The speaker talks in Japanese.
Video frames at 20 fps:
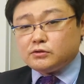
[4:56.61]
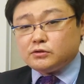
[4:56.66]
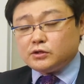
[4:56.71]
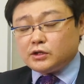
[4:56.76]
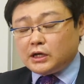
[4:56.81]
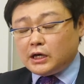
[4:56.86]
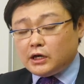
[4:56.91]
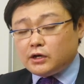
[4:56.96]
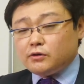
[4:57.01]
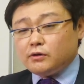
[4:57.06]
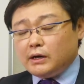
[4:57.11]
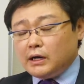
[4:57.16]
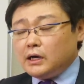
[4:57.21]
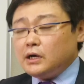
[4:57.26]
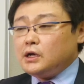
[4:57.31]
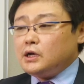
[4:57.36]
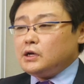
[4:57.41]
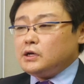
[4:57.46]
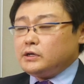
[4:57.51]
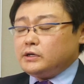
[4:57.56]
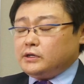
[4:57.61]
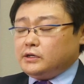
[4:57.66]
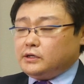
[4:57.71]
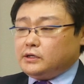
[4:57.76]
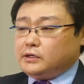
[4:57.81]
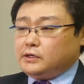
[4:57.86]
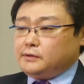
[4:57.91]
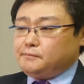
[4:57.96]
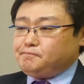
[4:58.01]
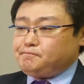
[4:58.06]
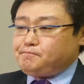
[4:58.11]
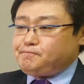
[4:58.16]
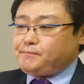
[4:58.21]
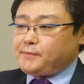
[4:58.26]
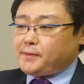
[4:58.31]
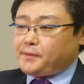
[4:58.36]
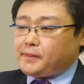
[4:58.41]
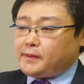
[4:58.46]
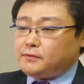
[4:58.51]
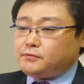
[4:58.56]
で彼は、えー
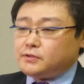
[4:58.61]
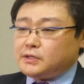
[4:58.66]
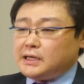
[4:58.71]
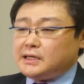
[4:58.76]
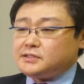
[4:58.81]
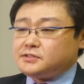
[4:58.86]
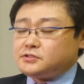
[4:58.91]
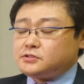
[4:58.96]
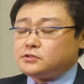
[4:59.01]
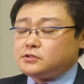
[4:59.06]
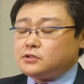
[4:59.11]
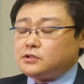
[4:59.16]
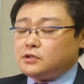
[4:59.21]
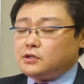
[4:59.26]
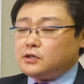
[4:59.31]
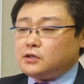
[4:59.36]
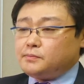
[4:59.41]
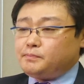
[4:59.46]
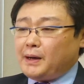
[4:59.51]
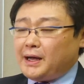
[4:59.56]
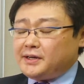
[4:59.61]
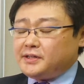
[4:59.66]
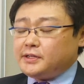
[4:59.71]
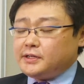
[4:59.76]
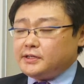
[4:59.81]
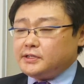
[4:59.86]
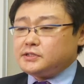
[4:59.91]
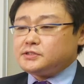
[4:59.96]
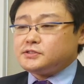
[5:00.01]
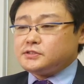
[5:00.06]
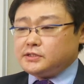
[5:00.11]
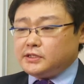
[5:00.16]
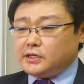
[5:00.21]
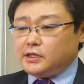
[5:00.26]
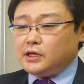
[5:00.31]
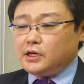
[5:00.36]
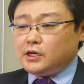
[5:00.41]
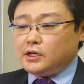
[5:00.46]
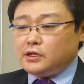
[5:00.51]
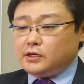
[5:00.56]
フランスのパリでですね